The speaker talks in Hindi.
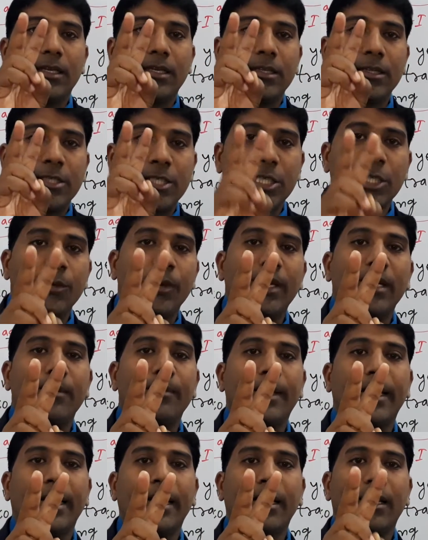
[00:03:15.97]
जीवन
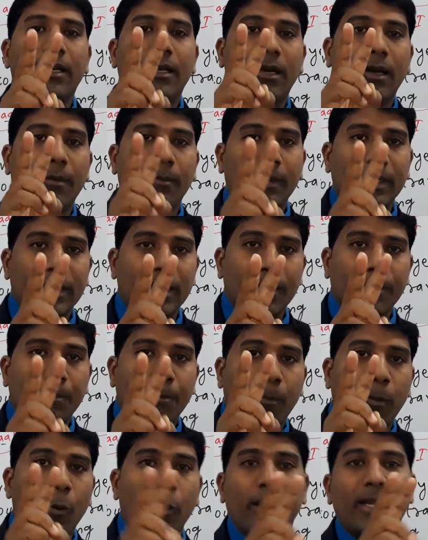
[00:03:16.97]
में मतलब
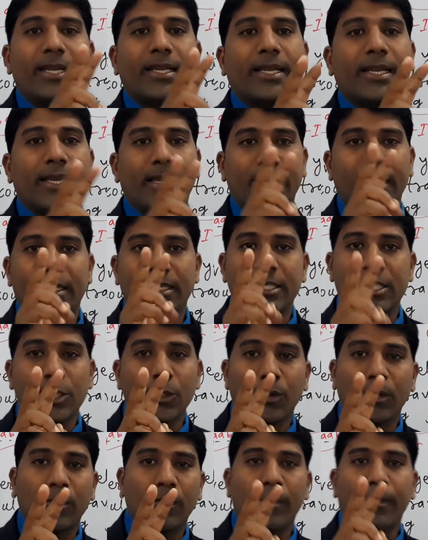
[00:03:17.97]
पोएट के
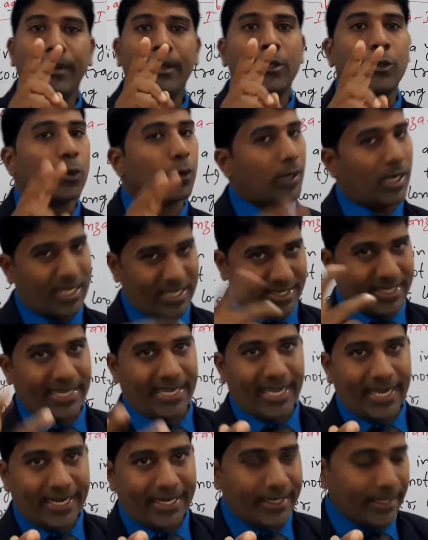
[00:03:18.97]
जीवन में भी दो रास्ते
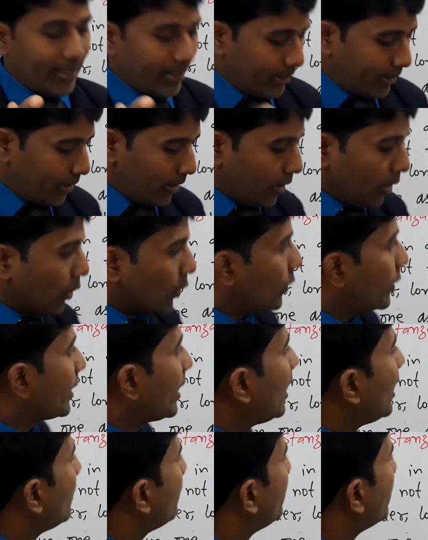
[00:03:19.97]
आए ठीक है ना तो
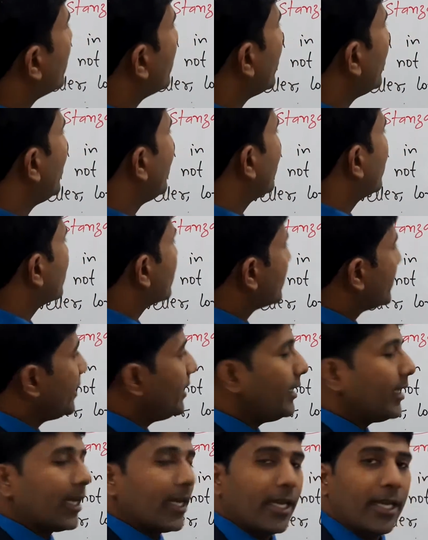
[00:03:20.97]
यहाँ पर एक
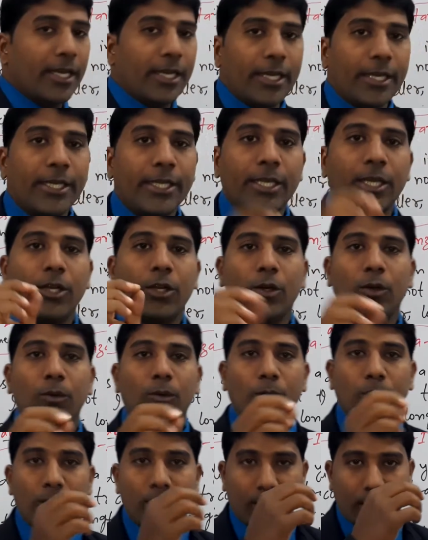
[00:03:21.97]
सीन है येलो
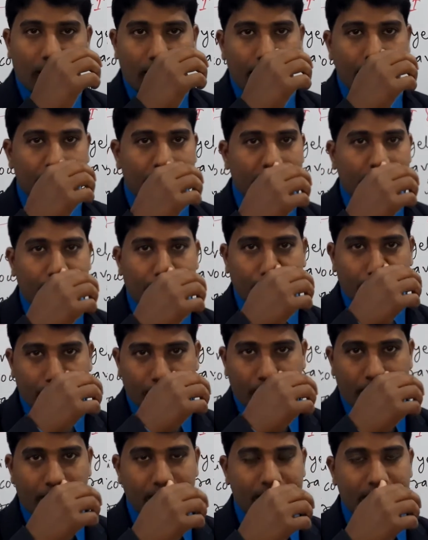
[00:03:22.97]
वुड का मतलब
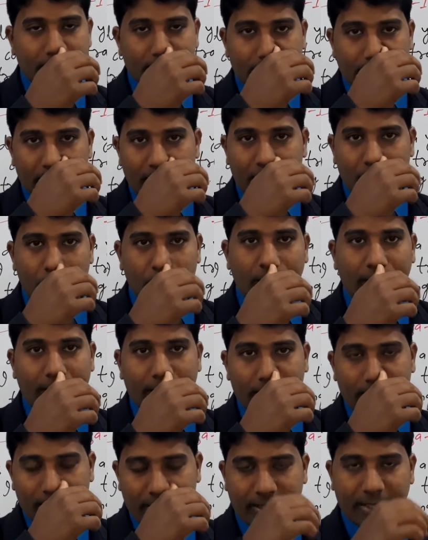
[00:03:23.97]
बसंत ऋतु
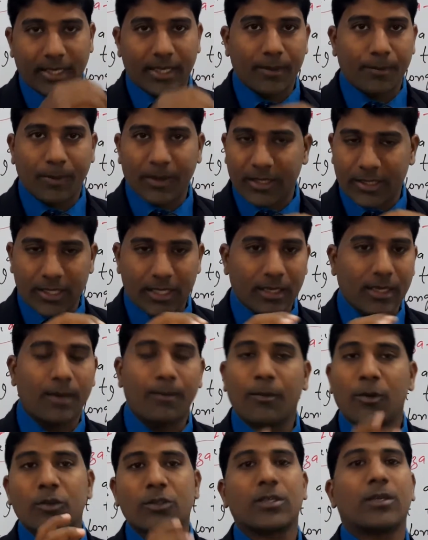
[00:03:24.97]
है ठीक है पतझड़ का
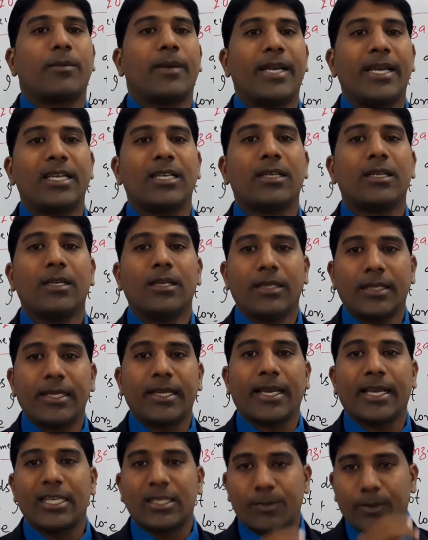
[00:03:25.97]
मौसम है
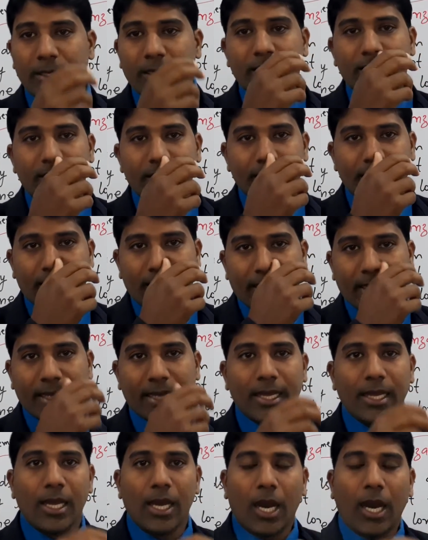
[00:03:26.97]
ठीक है स्प्रिंग सीजन
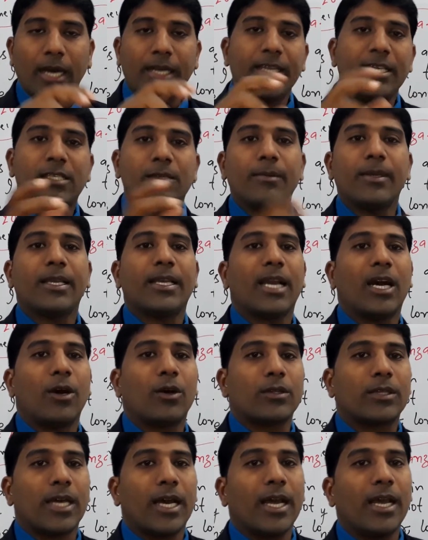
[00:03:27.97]
है और इसमें क्या
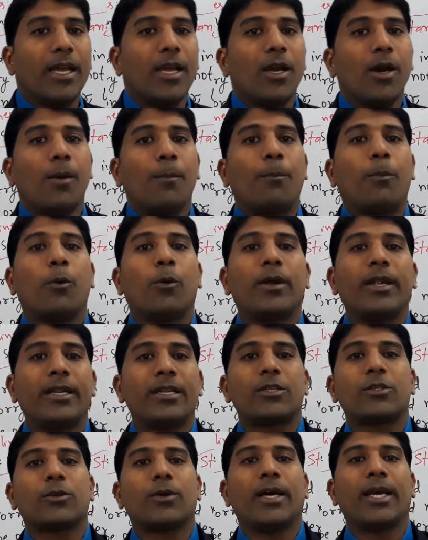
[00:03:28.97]
होता है
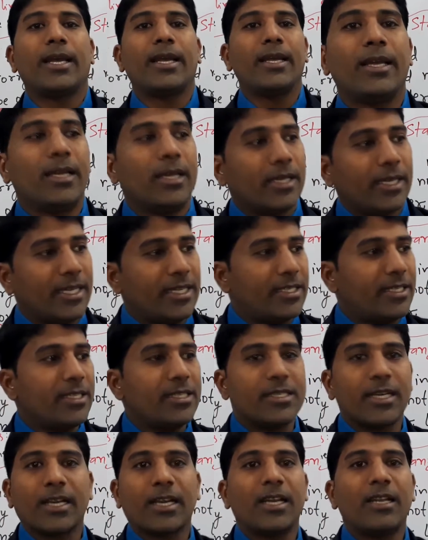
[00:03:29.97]
पोएट जो है किसी
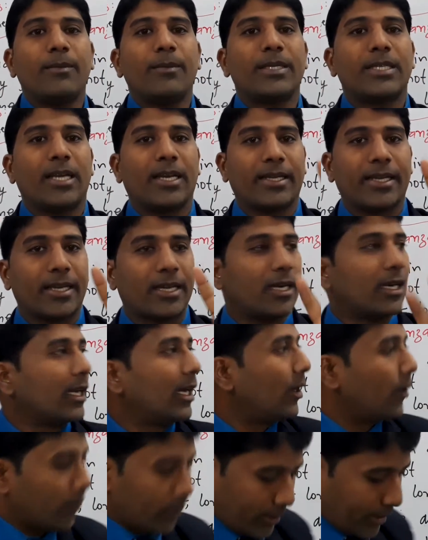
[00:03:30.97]
जंगल में जाके खड़ा हो